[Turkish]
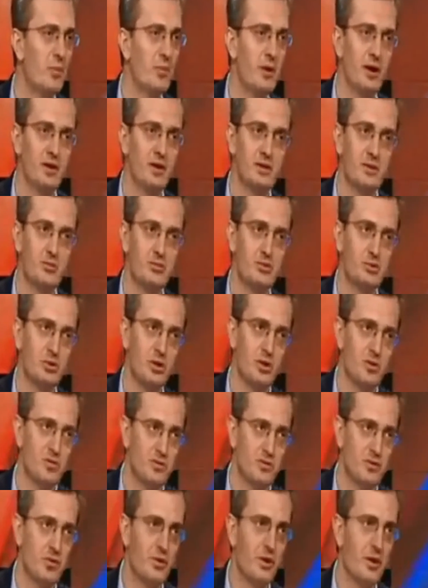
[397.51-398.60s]
Ama tabii şu
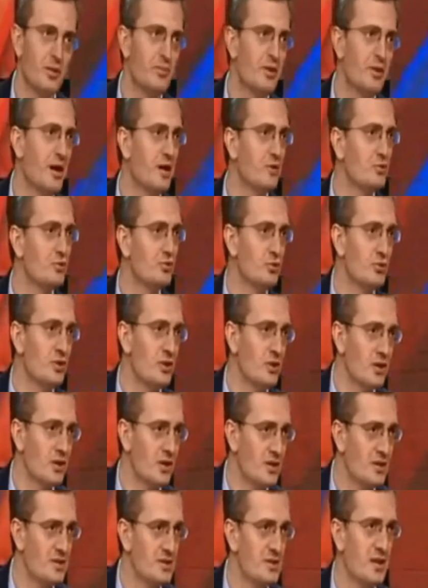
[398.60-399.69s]
tarafı da önemli yani
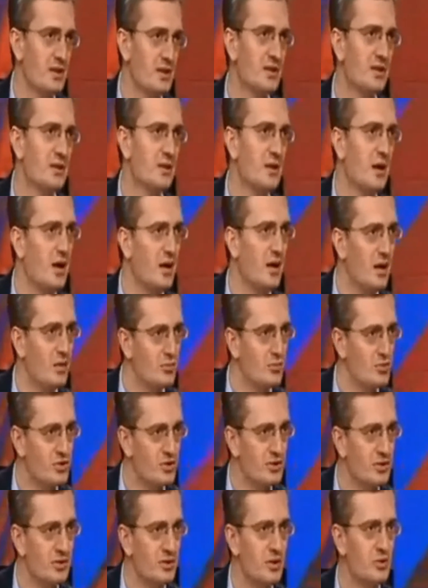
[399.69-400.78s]
Suriye'deki insanların hala bu
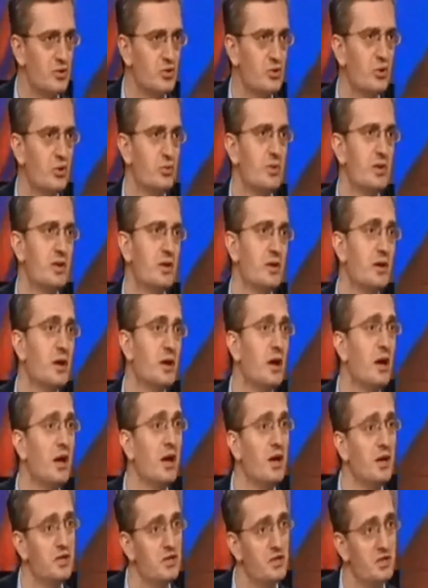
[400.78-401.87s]
sıkıntı yaşıyor olmaları.
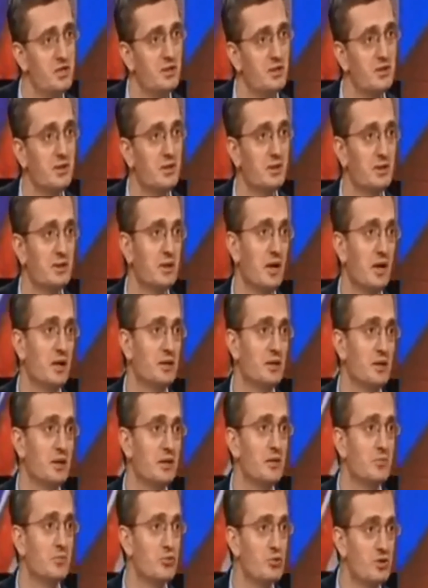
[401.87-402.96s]
IŞİD'in
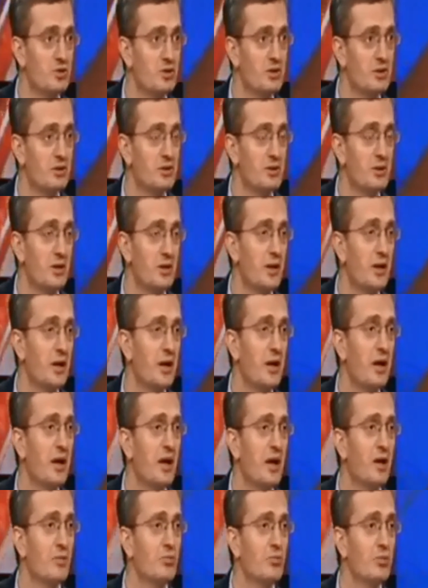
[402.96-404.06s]
Irak'taki bu sıkıntıları. Hı
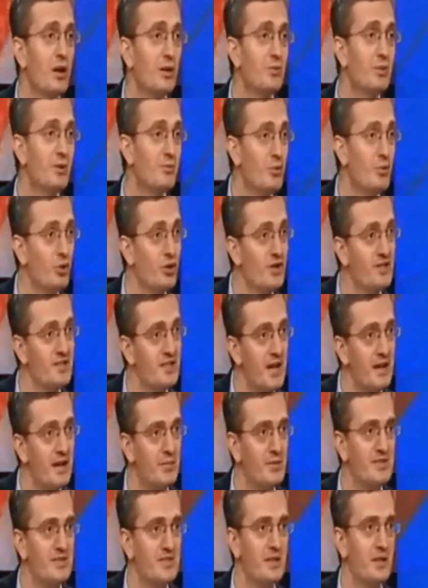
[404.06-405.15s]
hı. Bunlar bir de
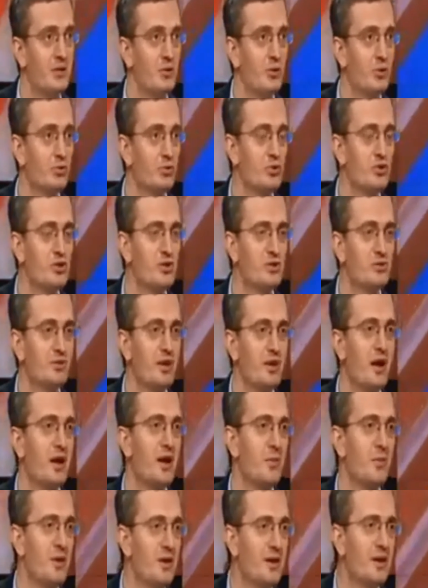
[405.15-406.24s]
bölgesel meseleler olduğu için
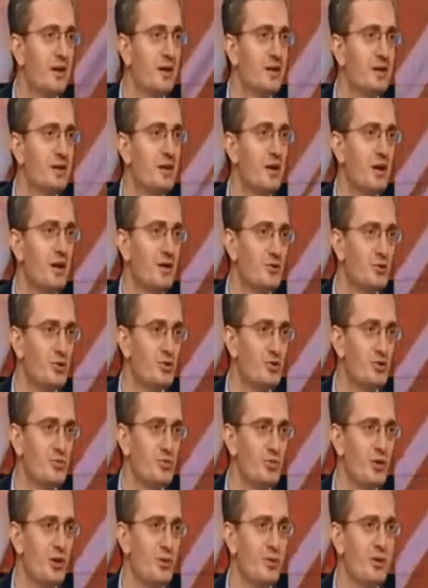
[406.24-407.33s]
yani Amerika'nın da
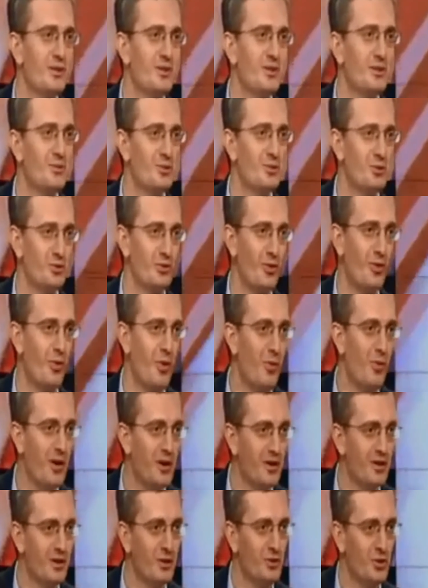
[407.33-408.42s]
çözüm bulamadığı, bugün
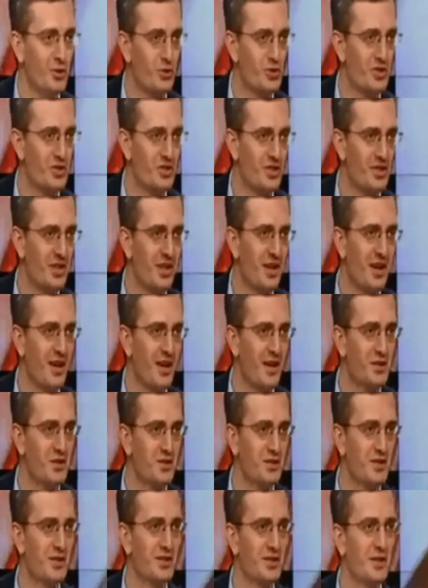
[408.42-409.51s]
Obama'nın da çok ciddi
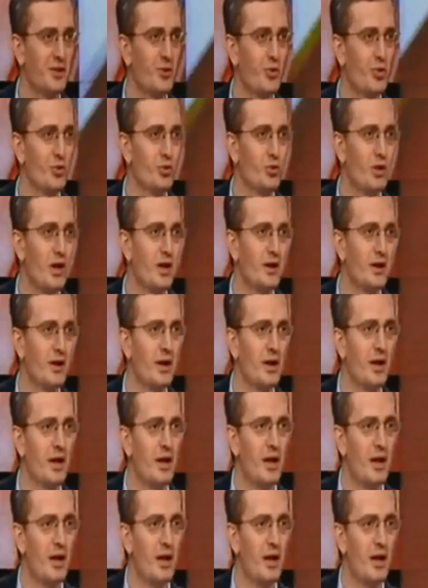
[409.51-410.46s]
eleştirildiği konular.